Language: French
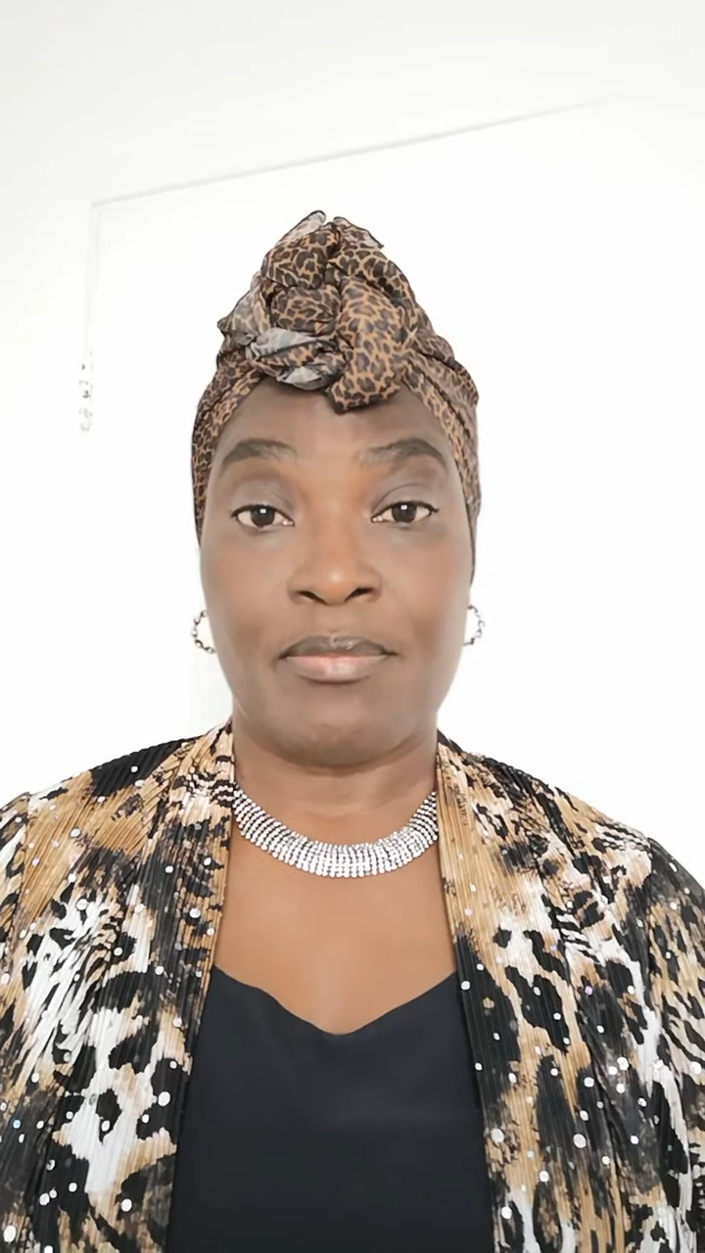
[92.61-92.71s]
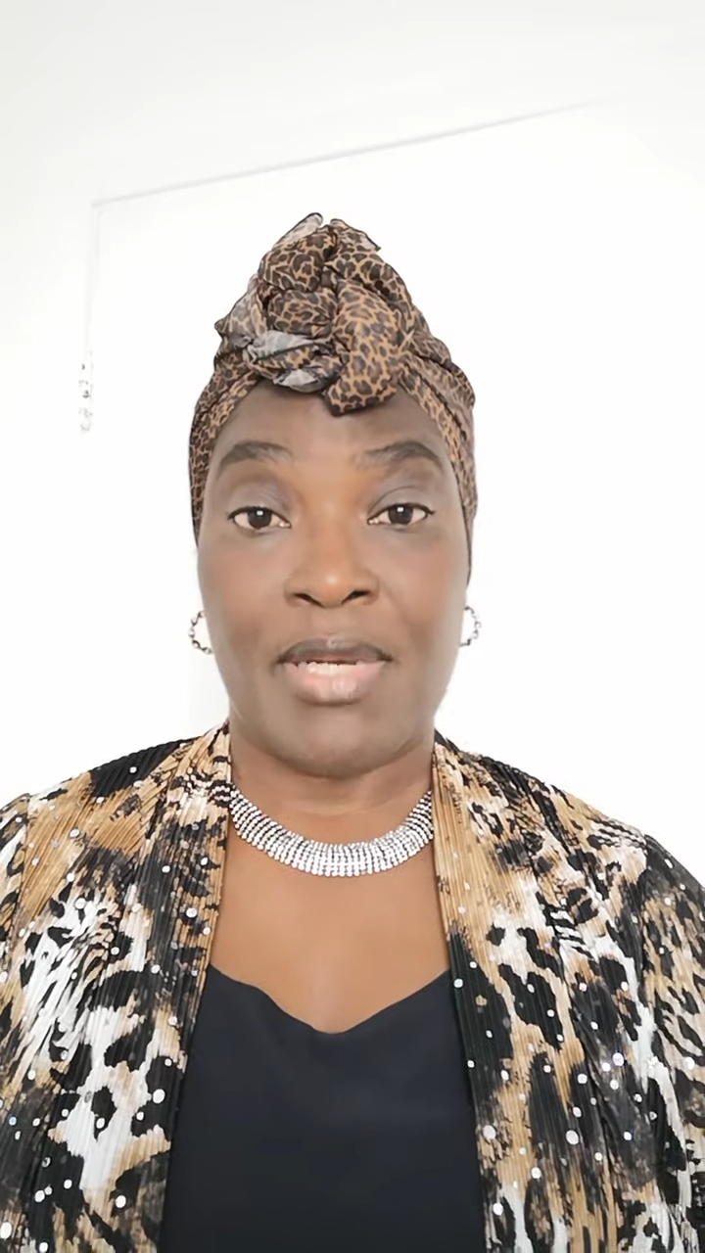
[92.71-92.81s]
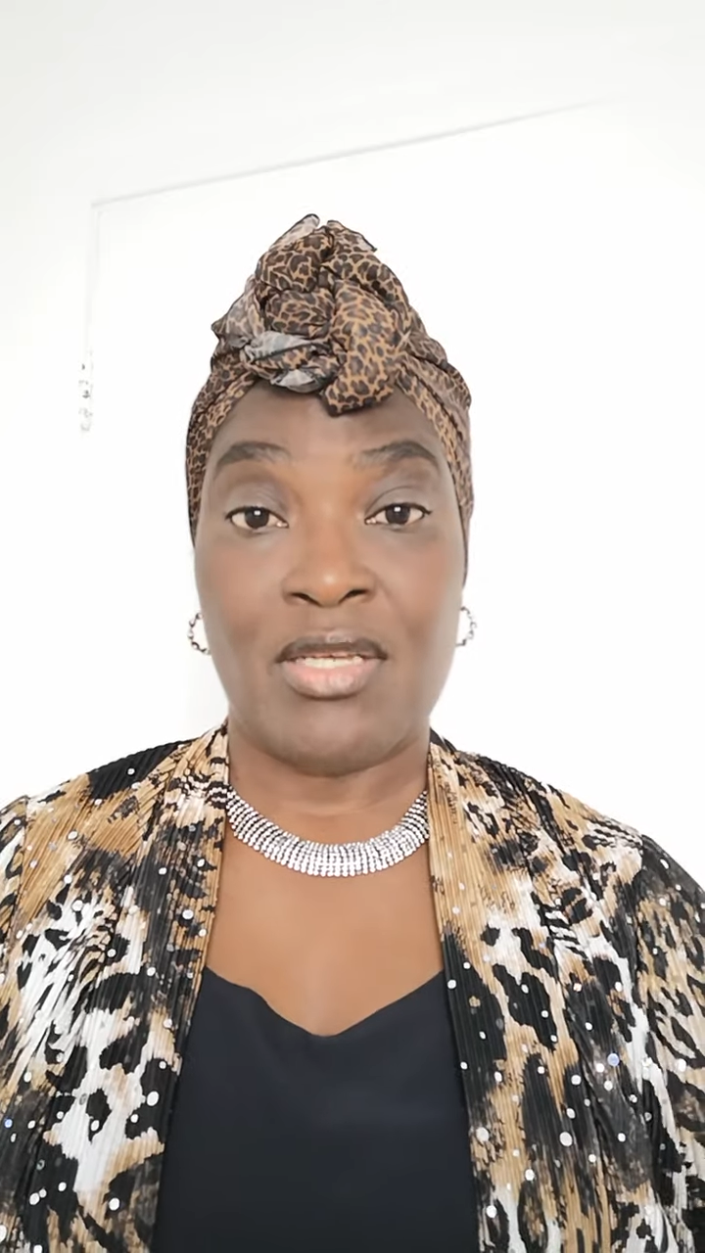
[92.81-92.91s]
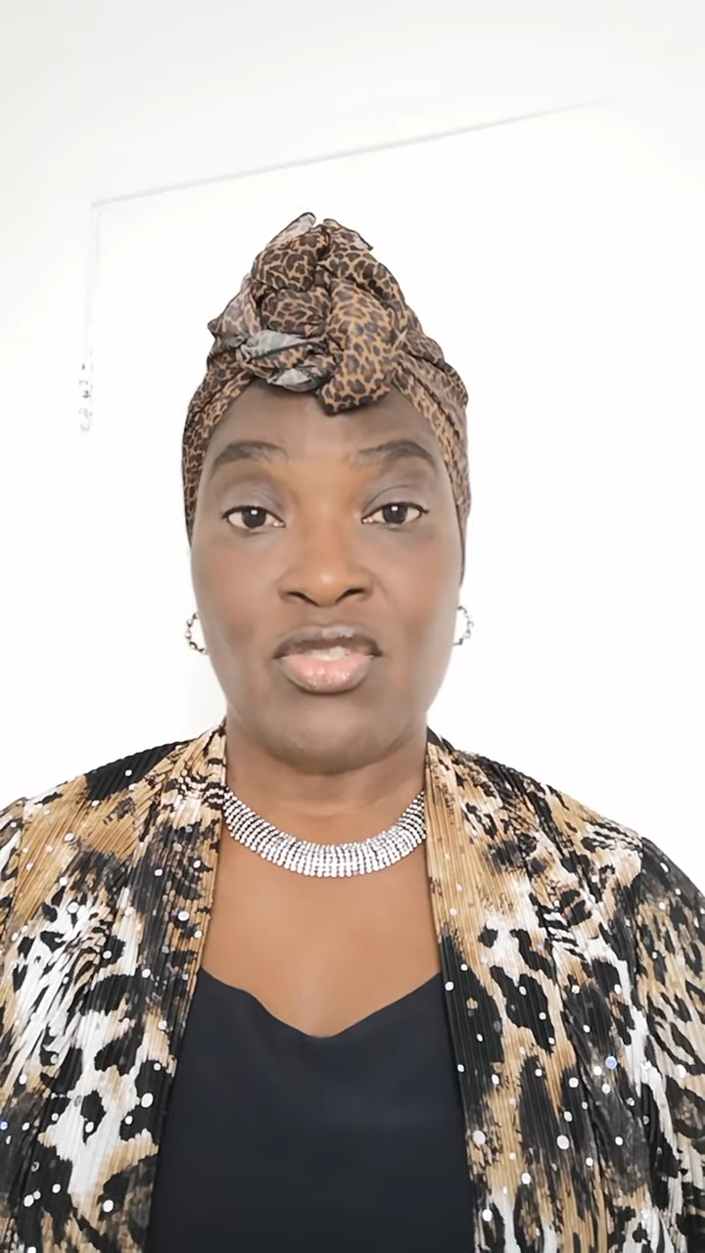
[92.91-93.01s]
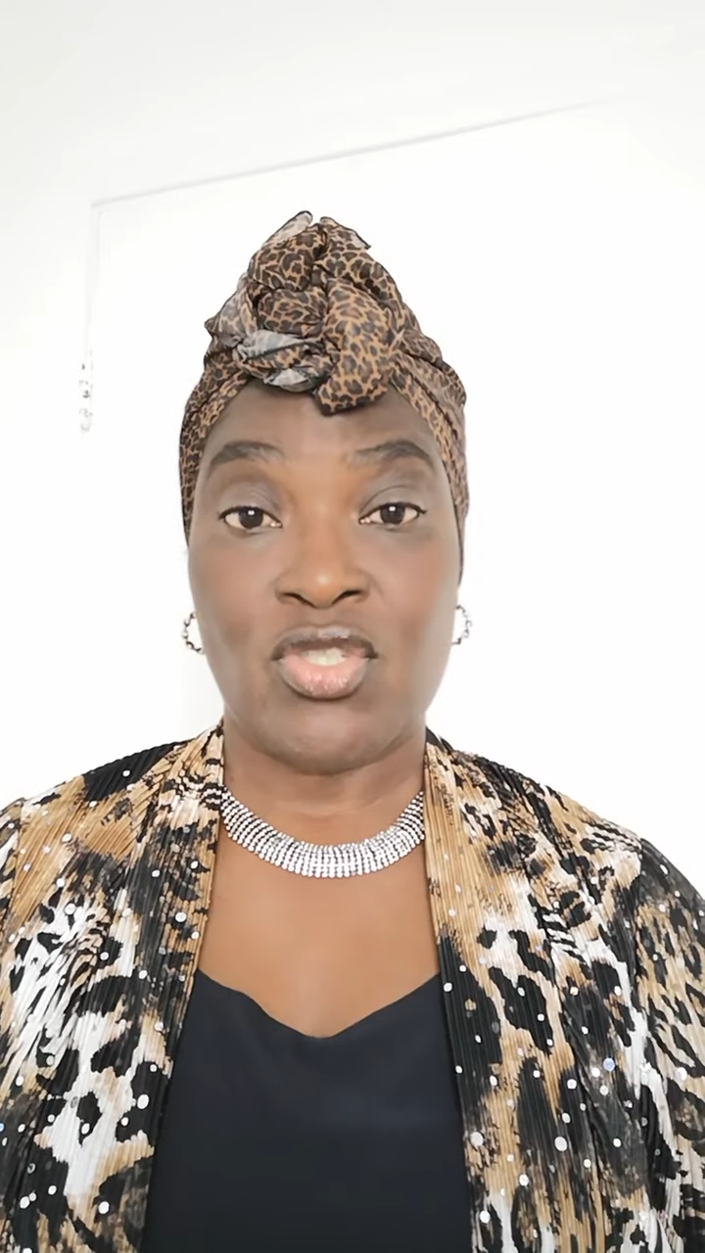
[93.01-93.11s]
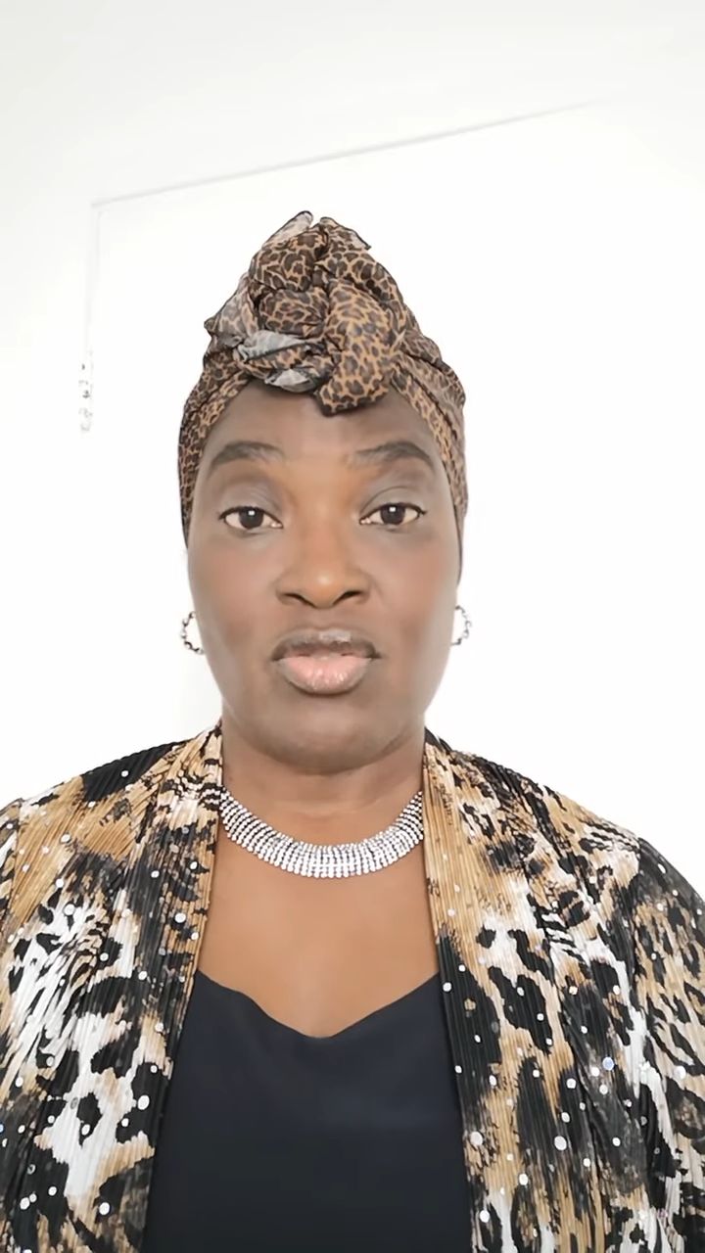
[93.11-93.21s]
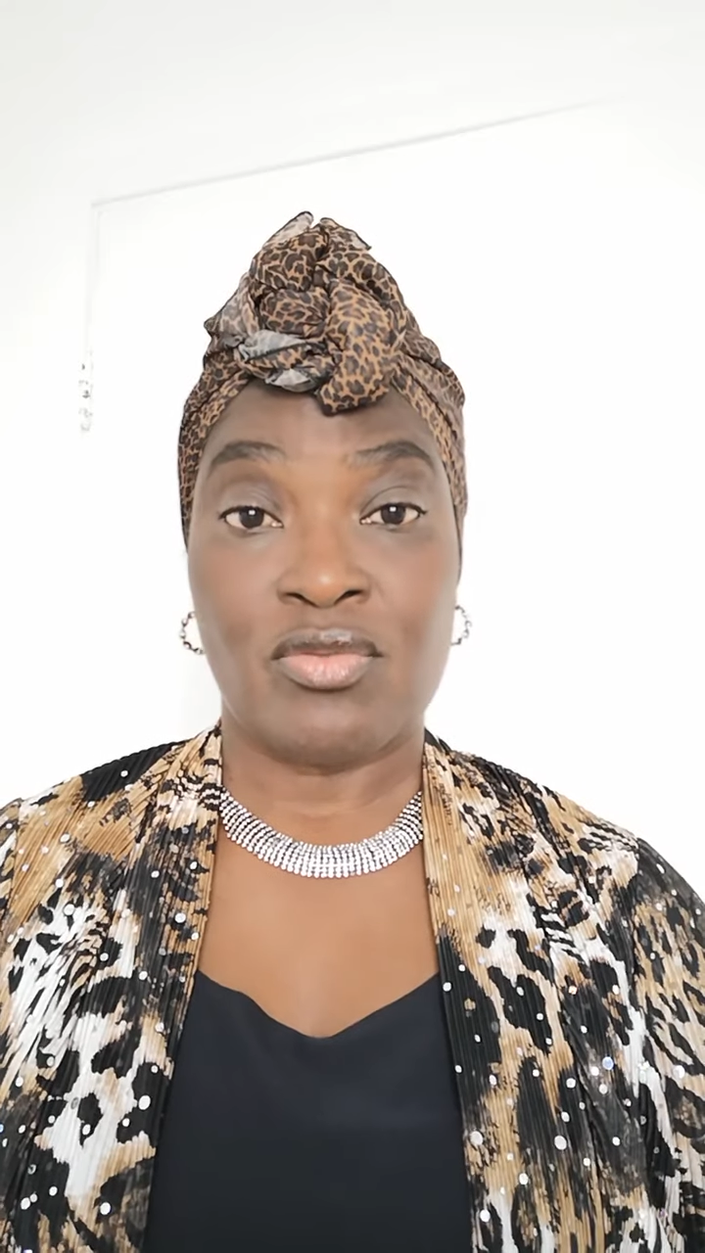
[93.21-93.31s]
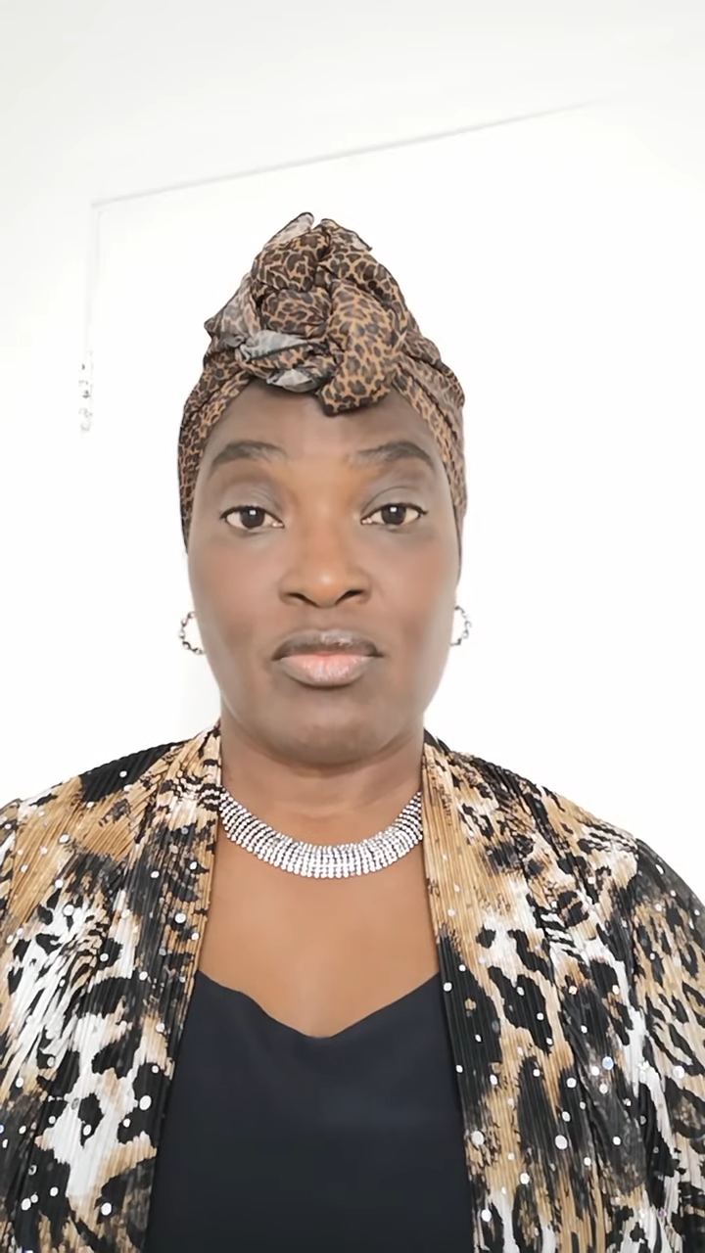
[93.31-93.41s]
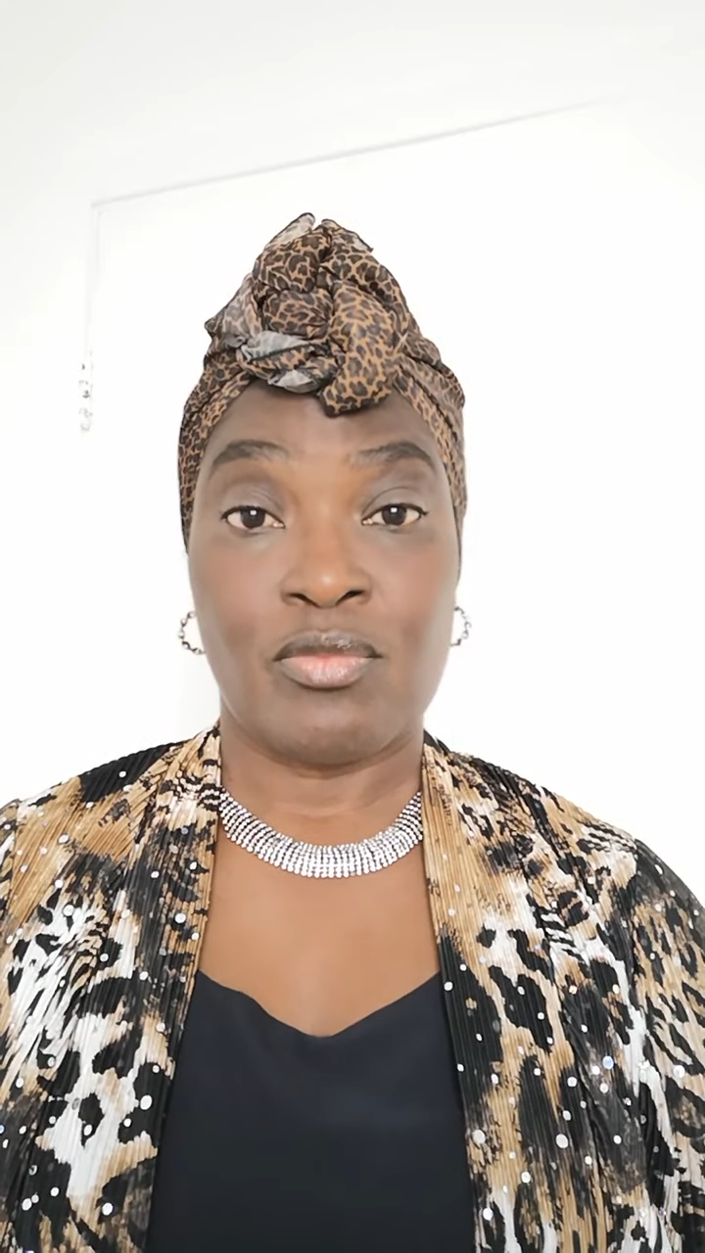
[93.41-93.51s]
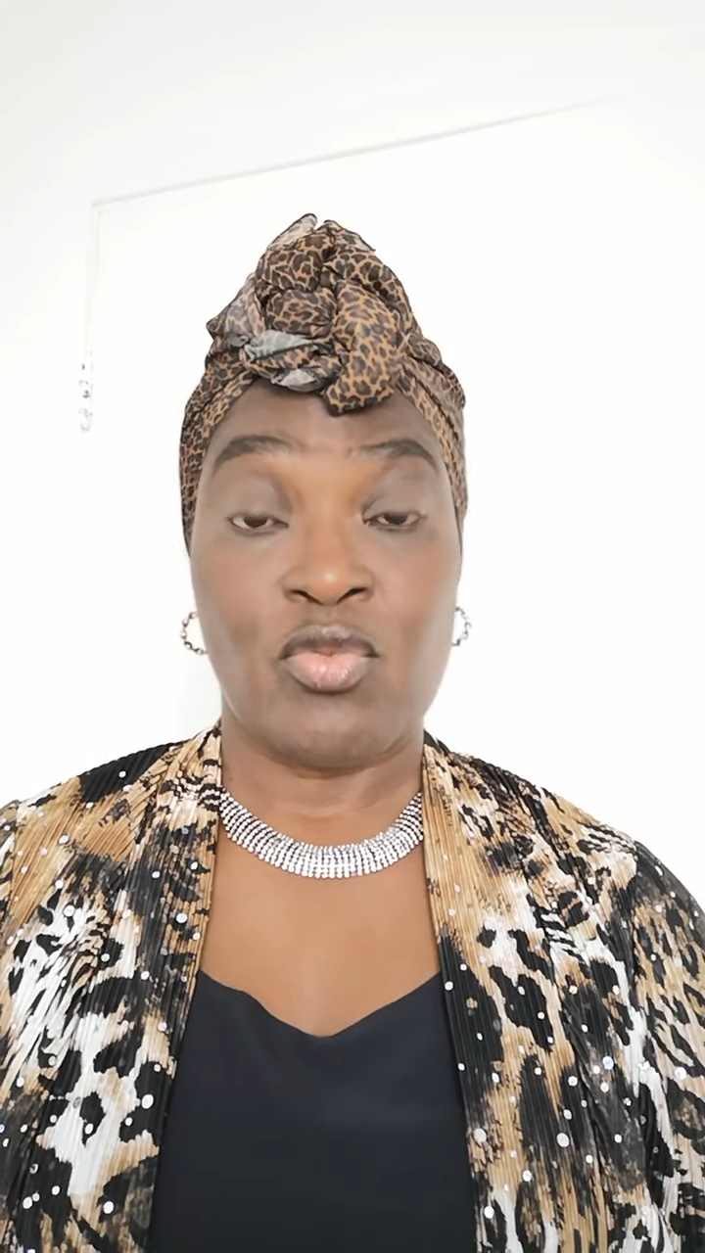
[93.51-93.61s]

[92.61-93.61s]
blanche,